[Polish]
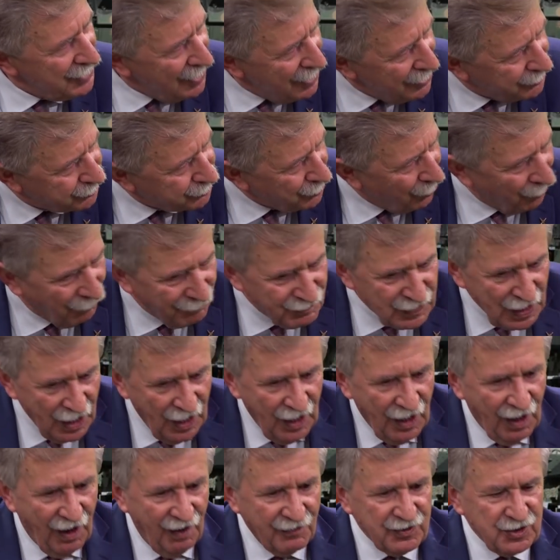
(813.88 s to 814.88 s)
NATO.
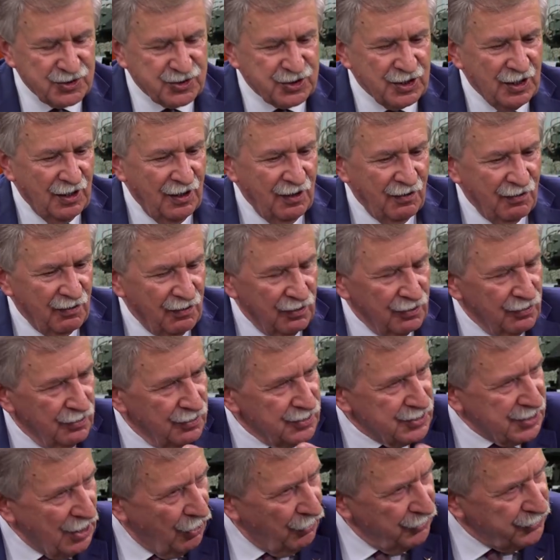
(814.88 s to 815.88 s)
A więc
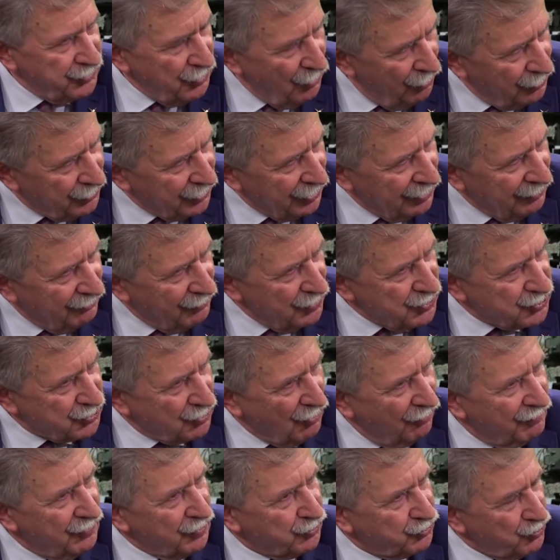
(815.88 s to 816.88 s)
zachodni okręg
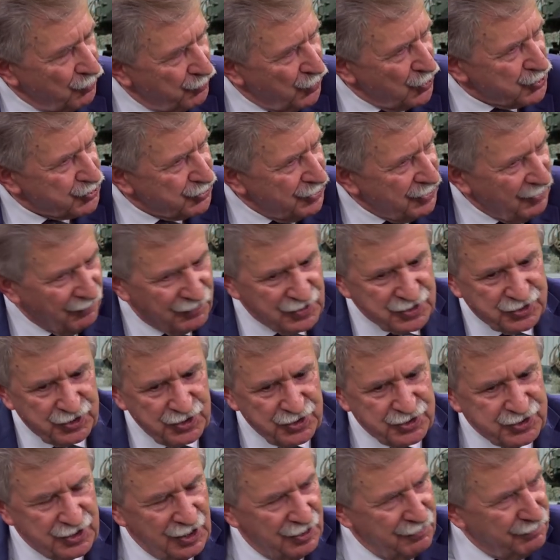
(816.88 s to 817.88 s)
wojskowy, tu poszły
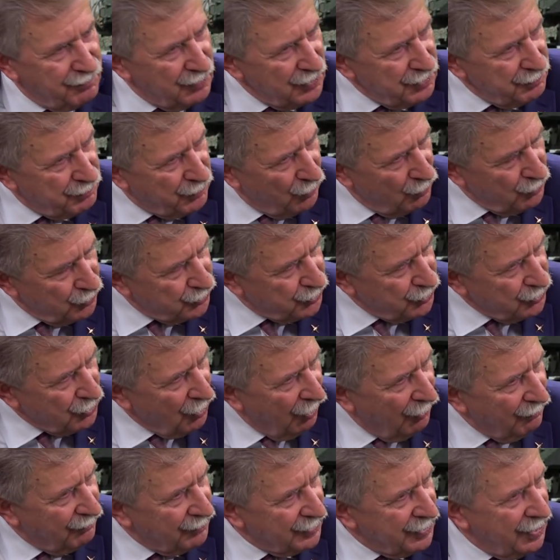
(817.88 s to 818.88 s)
inwestycje i, i,
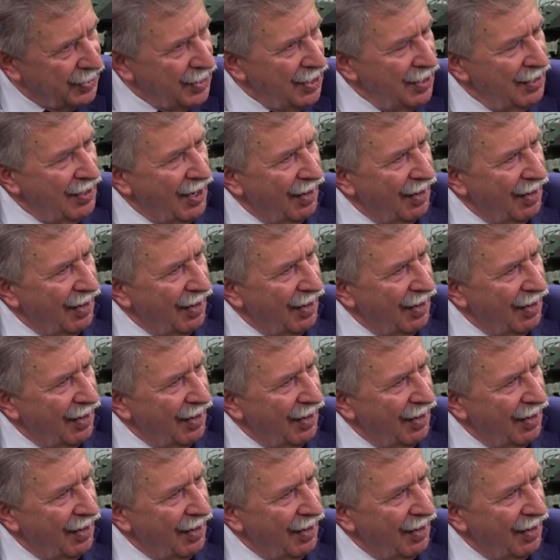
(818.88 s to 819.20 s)
południowy,